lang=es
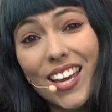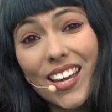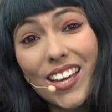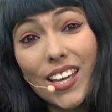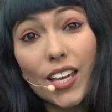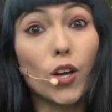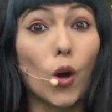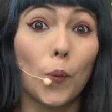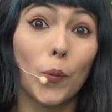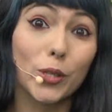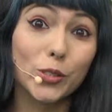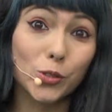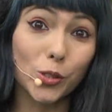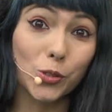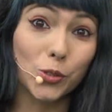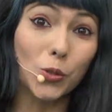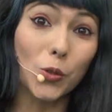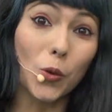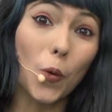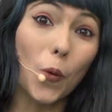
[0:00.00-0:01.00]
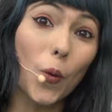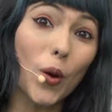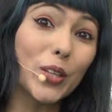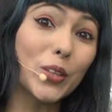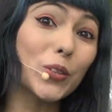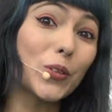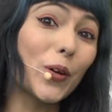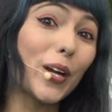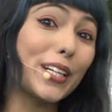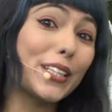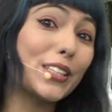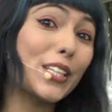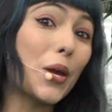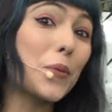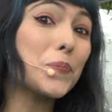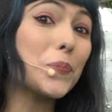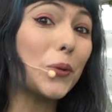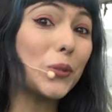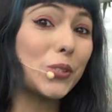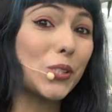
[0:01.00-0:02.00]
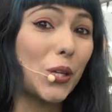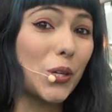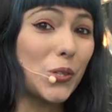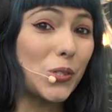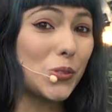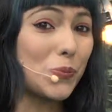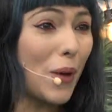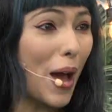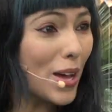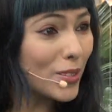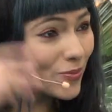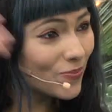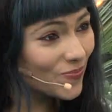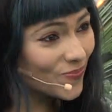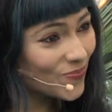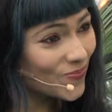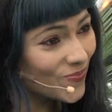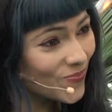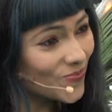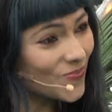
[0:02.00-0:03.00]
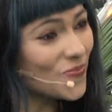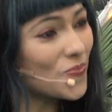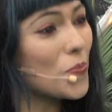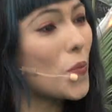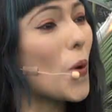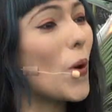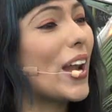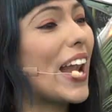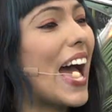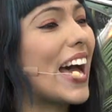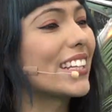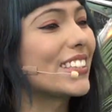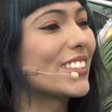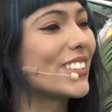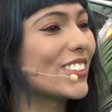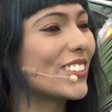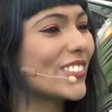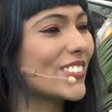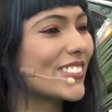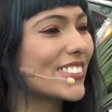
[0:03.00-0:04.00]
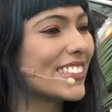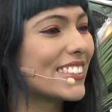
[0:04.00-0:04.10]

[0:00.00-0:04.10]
Y como eso es un cuento, el tiempo se nos va volando.